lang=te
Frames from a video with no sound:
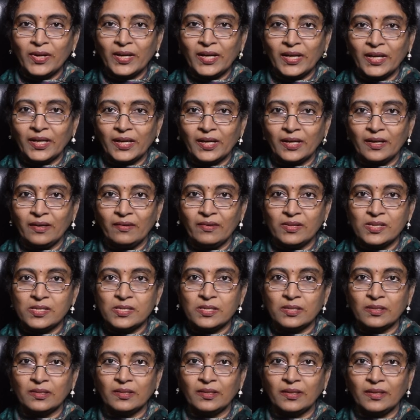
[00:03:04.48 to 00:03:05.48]
ఇక్కడ
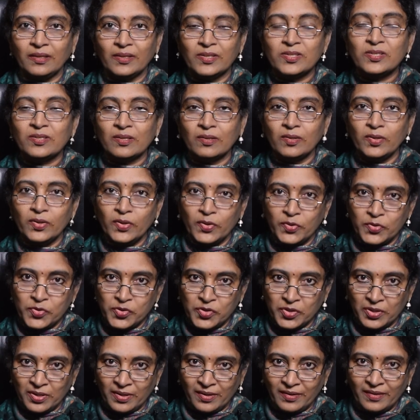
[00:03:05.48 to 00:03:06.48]
కావాల్సింది
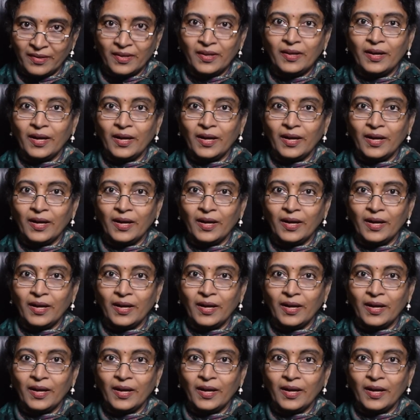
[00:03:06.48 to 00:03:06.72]
సొల్యూషన్